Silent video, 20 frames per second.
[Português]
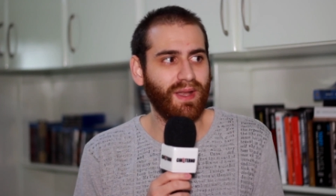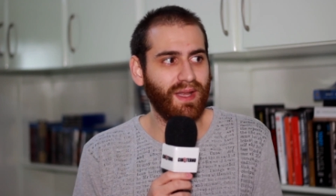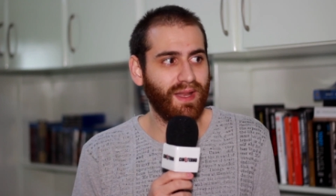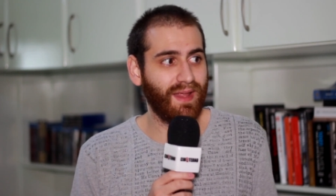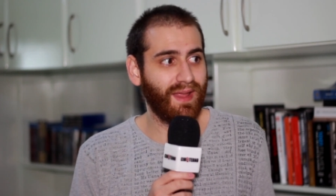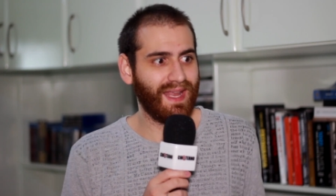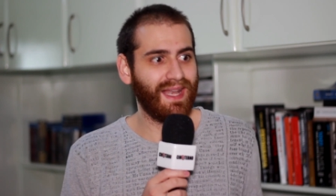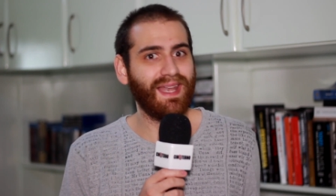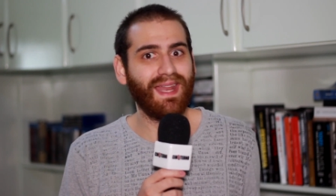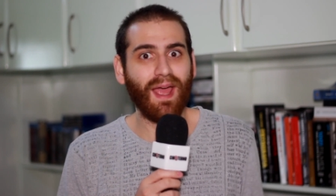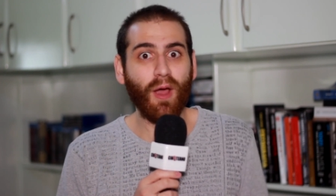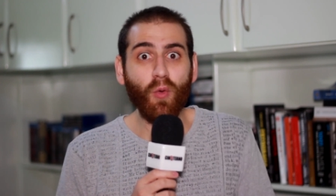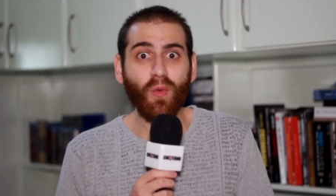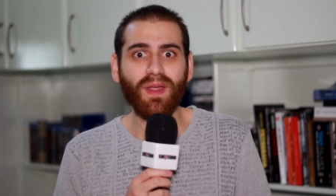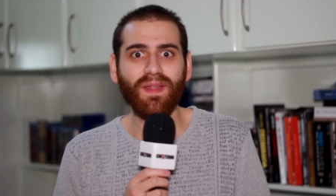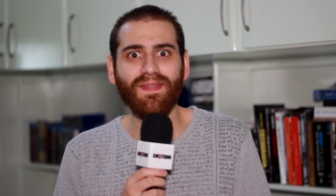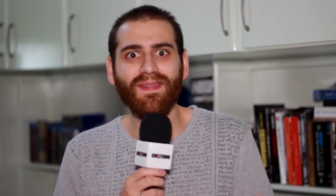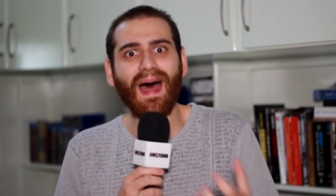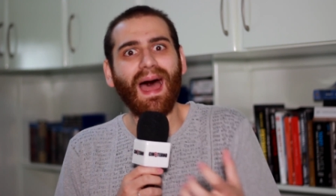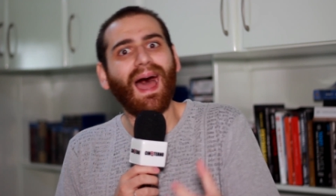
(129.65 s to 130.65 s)
Ele, ele é o
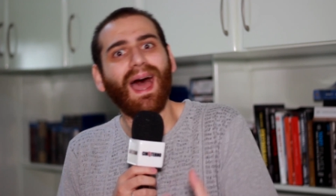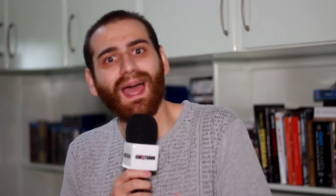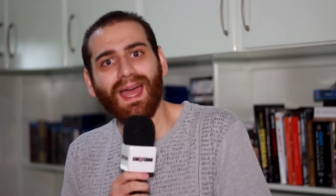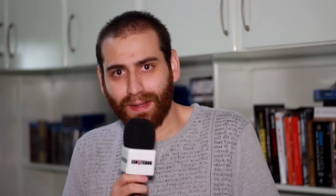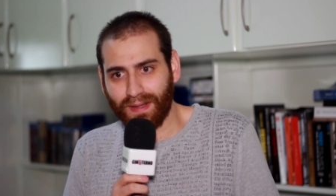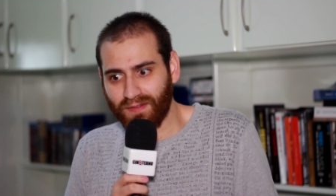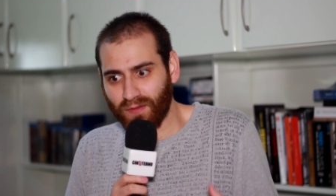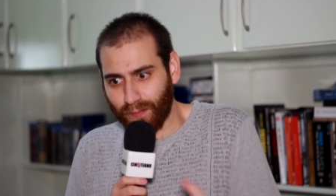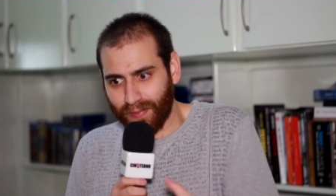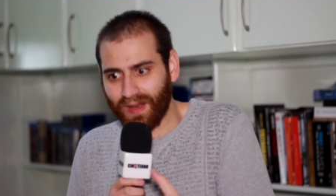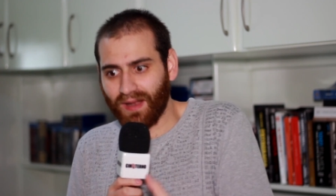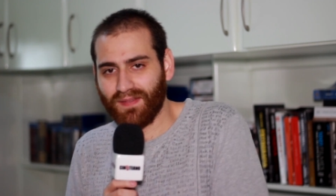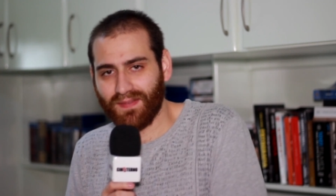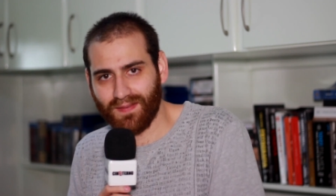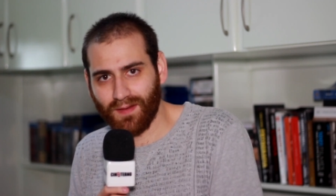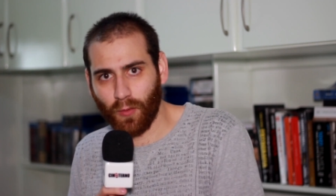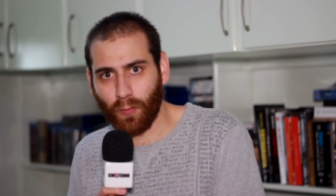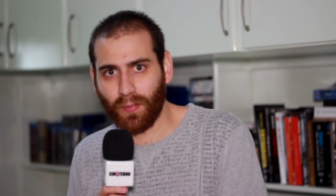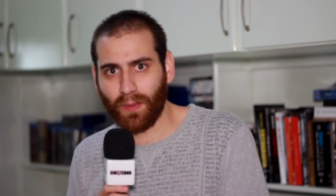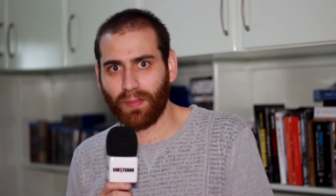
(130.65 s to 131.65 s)
que dá
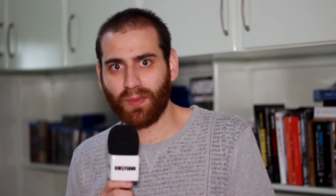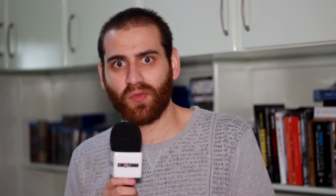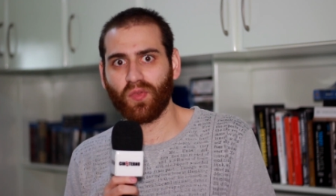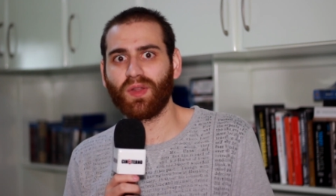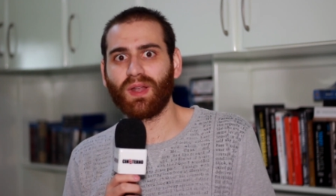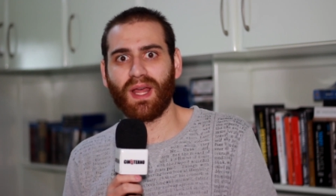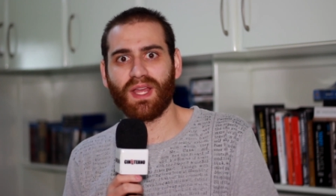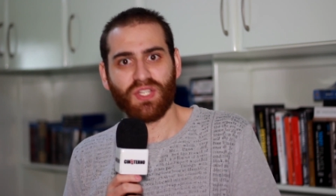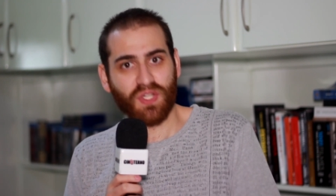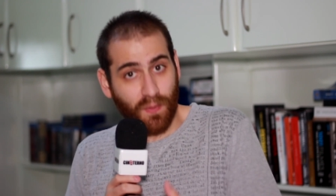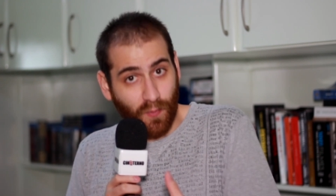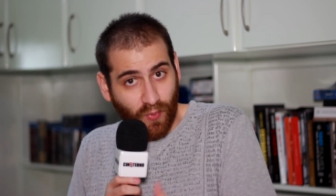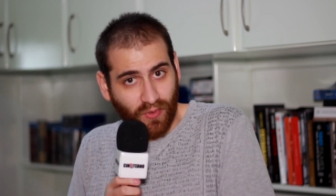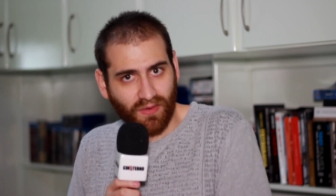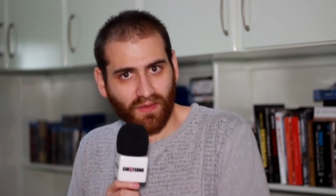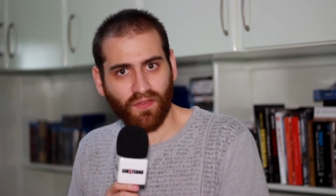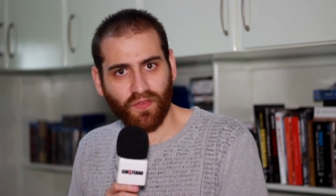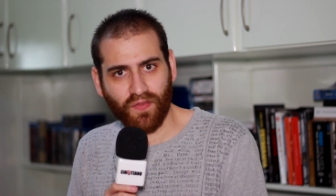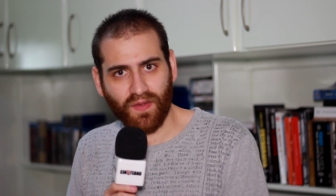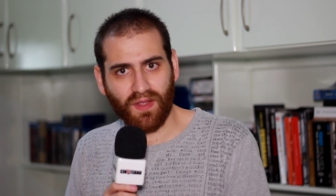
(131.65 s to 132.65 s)
inspiração pra personagem
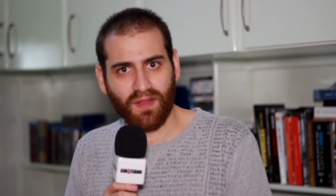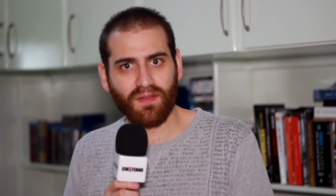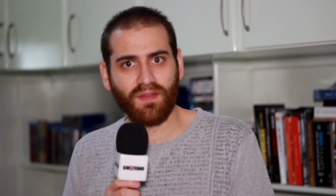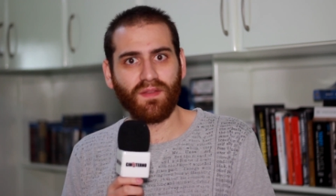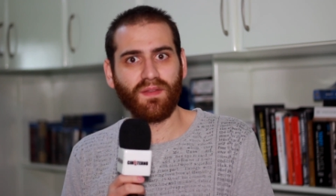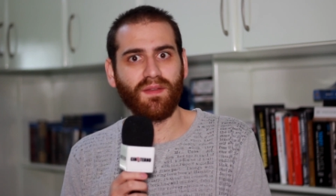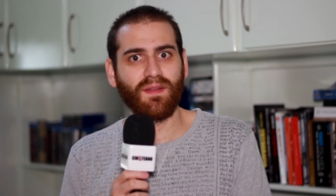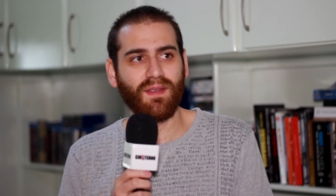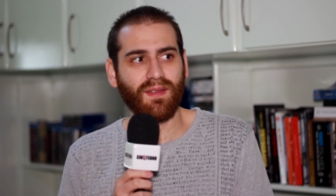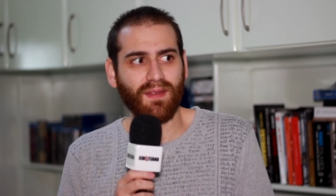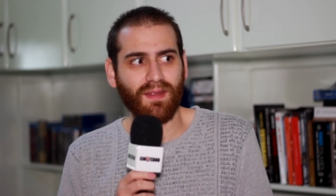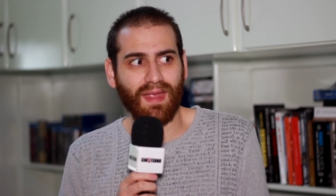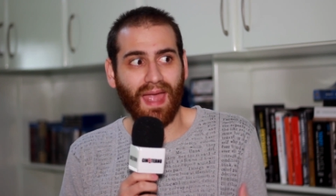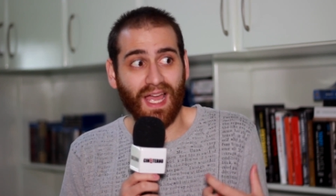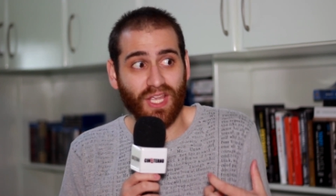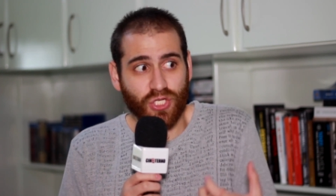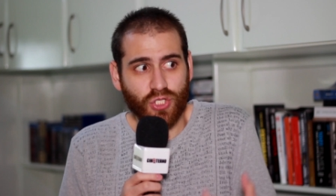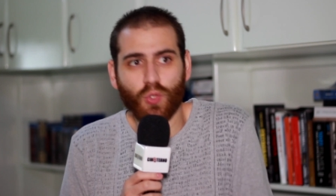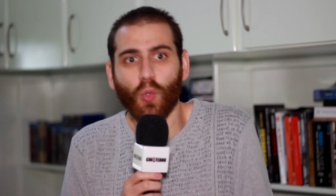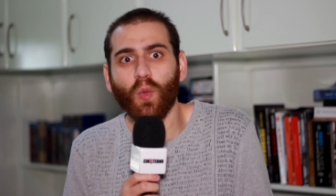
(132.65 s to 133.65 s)
muitas vezes e
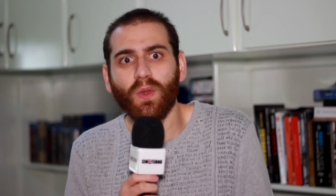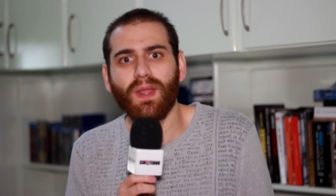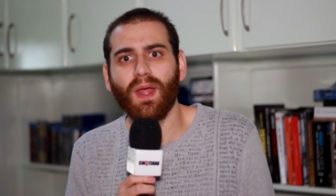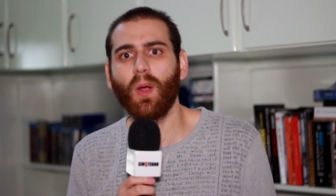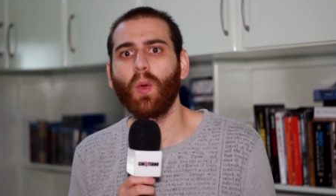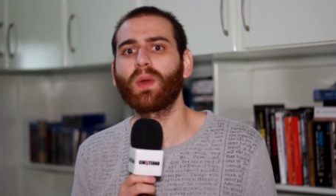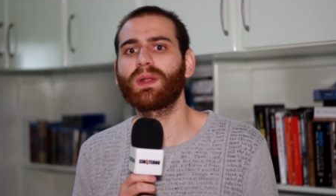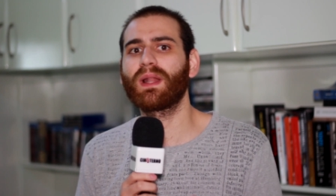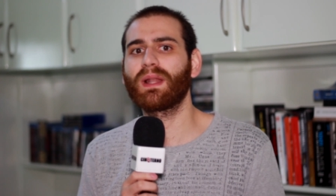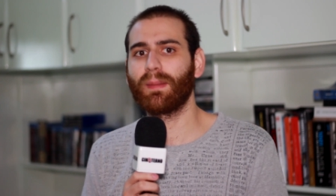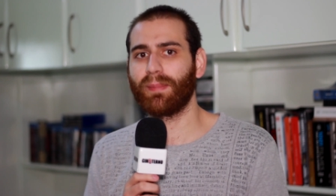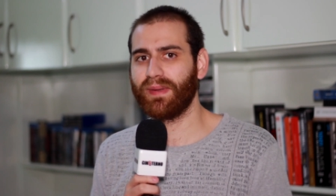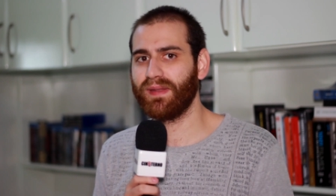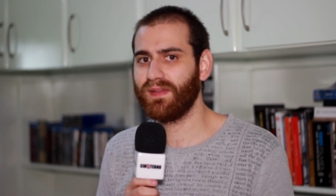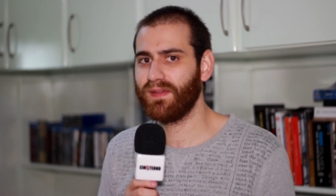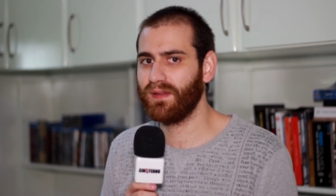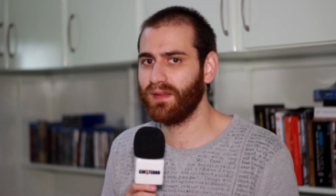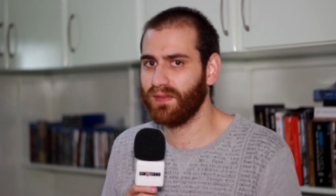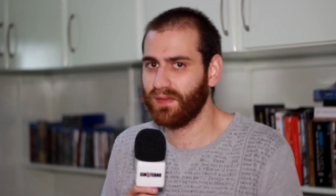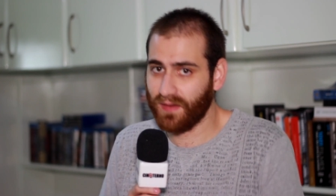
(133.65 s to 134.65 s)
ajuda quando ela
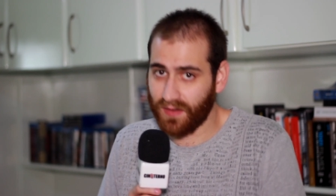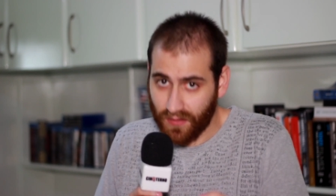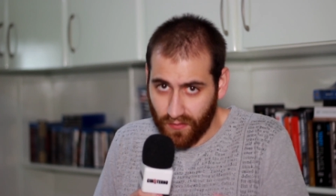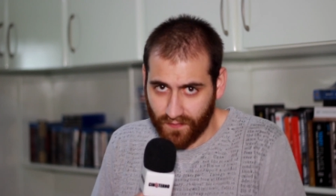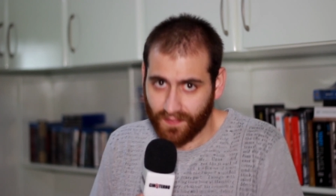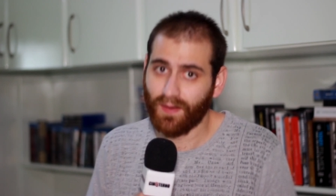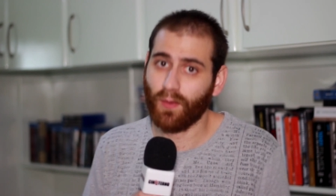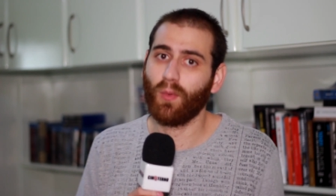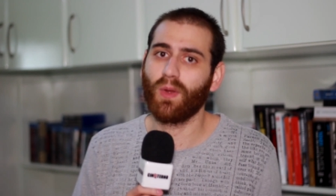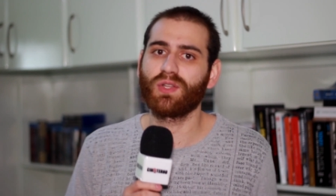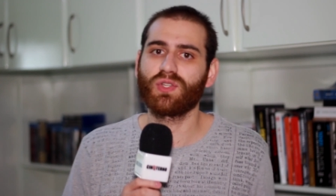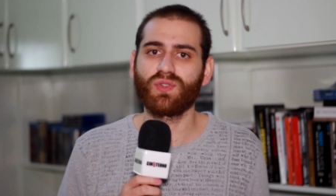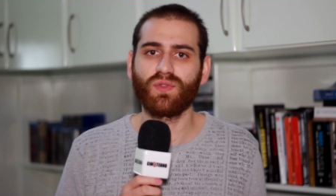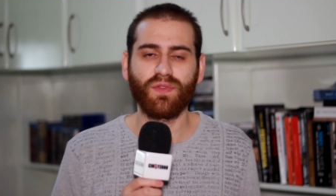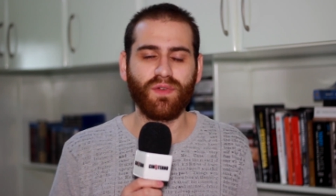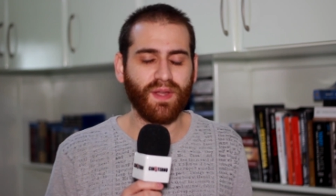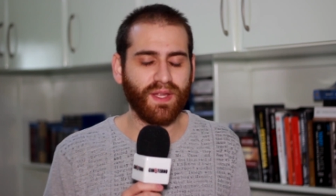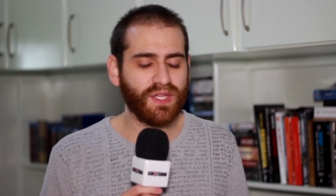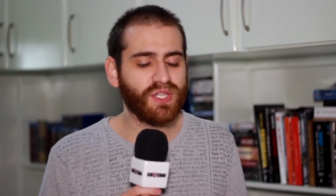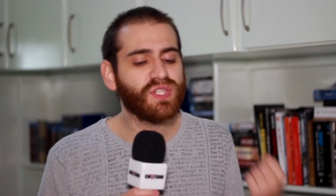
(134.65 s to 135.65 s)
precisa. Isso é
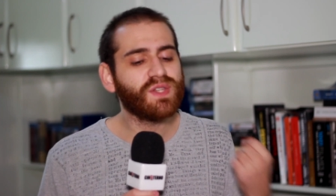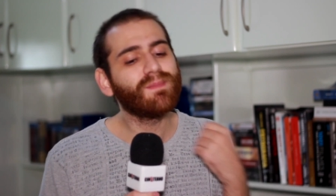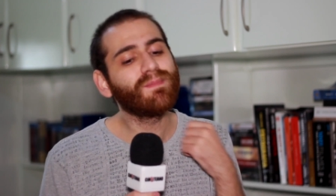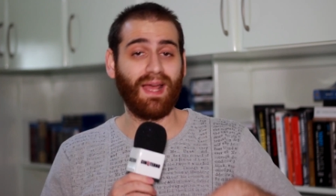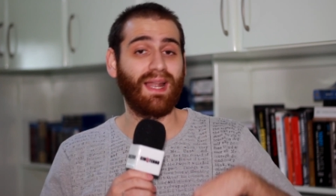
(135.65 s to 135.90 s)
coadjuvante.